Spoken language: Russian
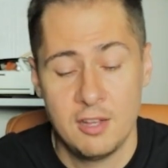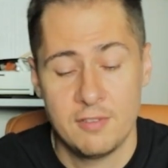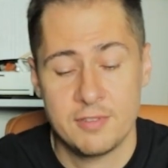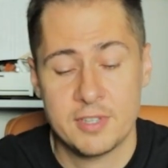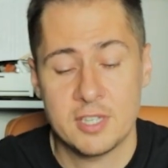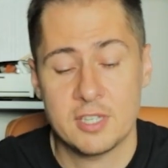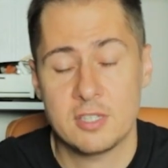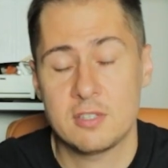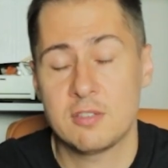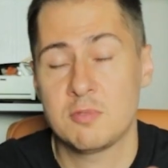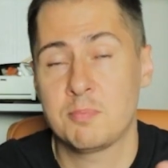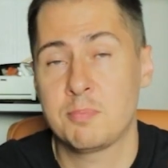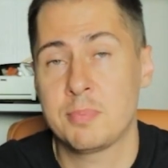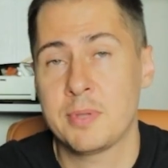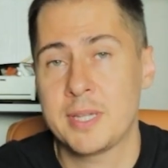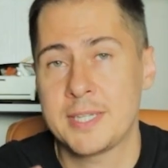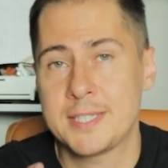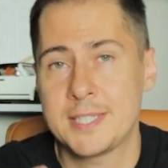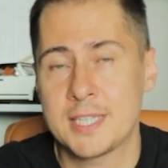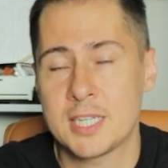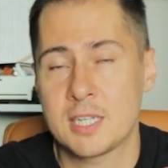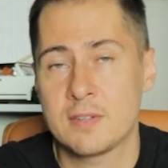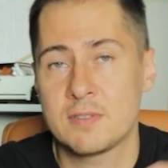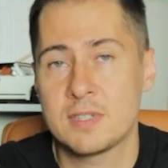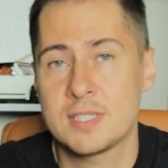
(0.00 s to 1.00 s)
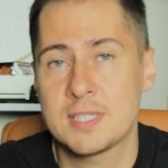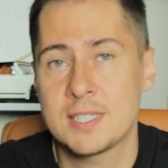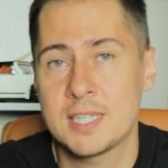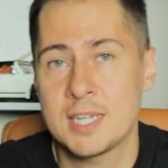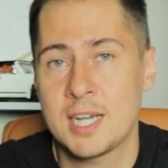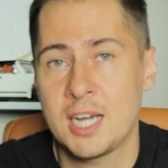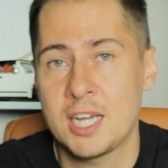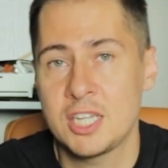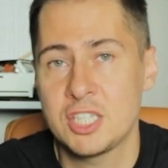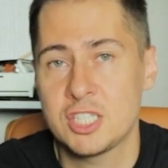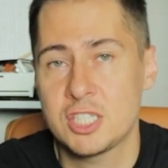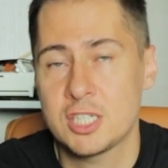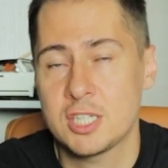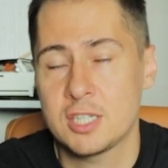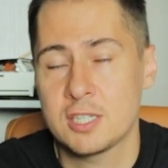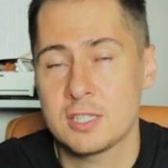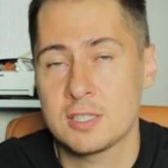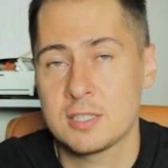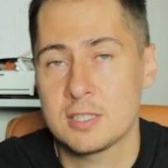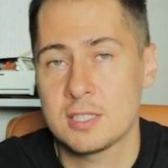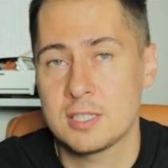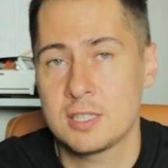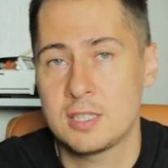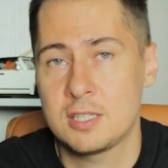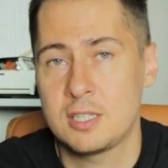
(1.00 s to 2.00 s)
в каких-нибудь пластиковых стаканчиках
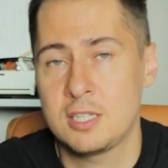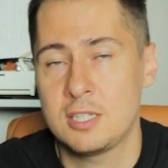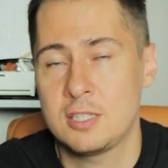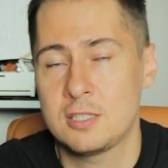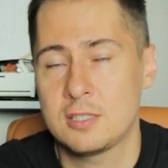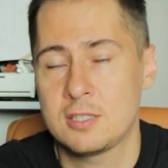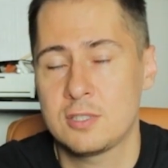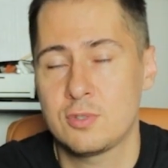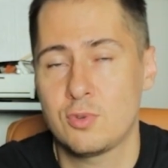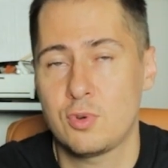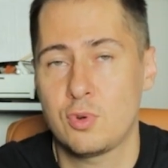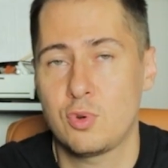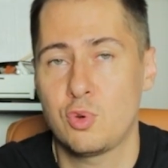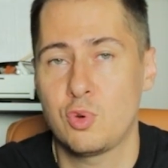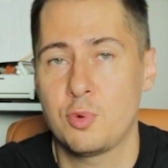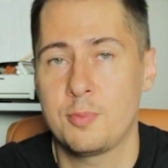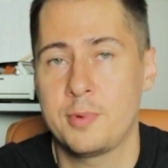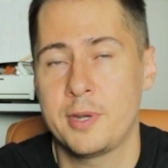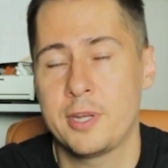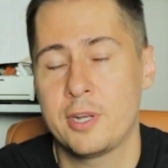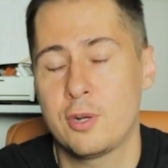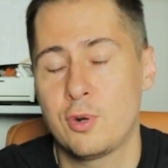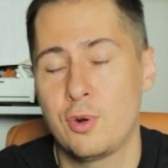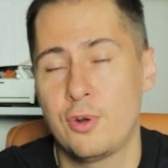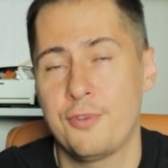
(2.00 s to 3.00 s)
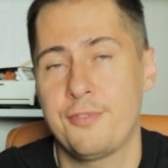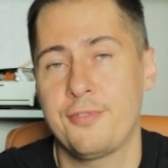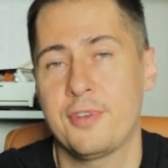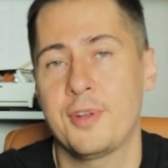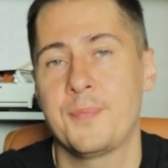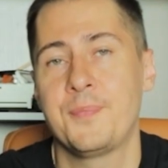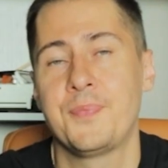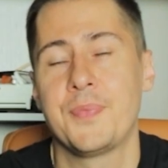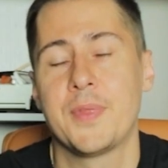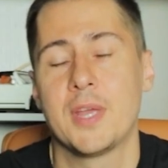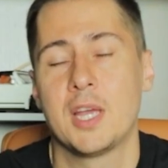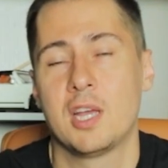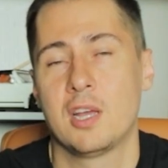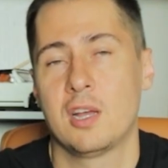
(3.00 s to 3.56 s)
за 30-40 рублей кофе.